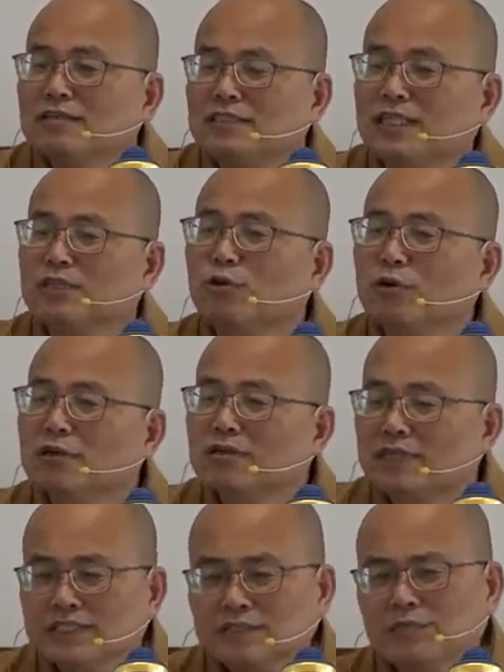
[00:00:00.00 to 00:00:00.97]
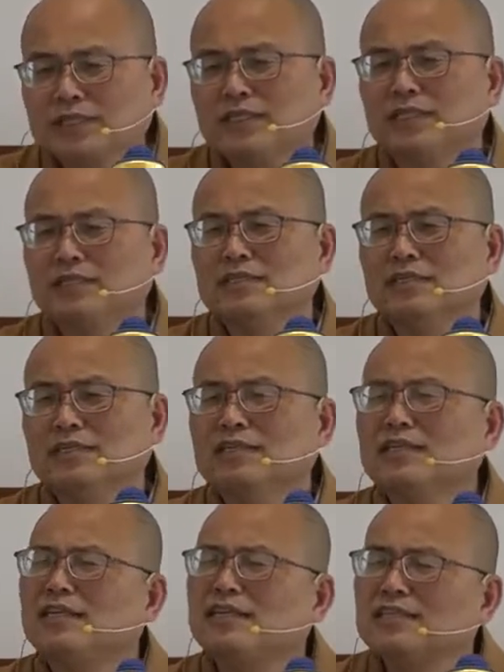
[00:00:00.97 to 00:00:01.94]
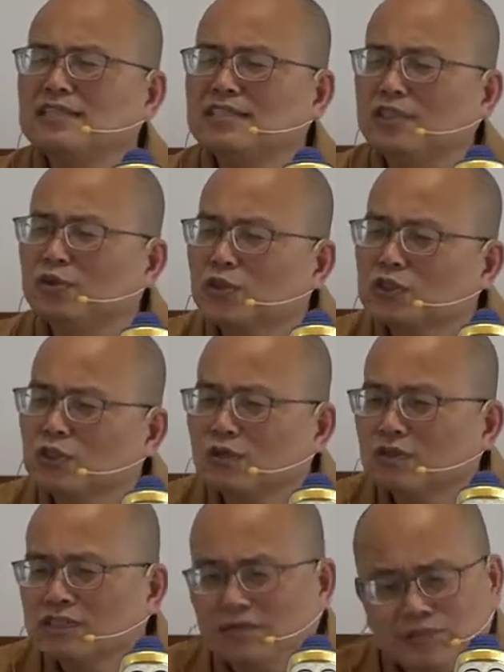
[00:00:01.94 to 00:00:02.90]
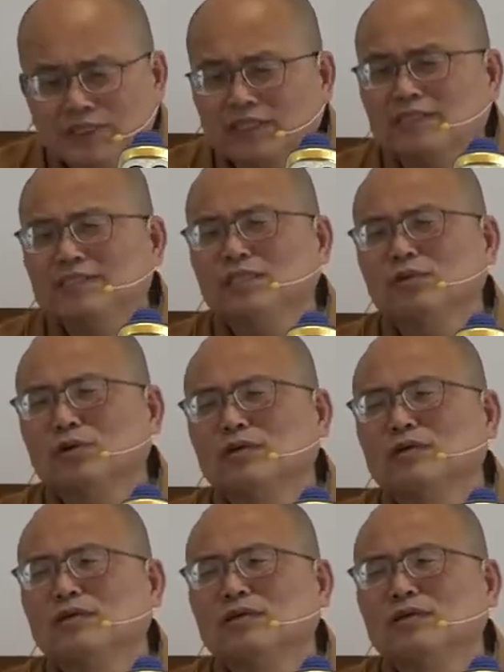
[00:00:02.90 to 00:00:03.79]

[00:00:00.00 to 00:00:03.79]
解脱那是不可能的，你念一个解脱咒也不可能解脱，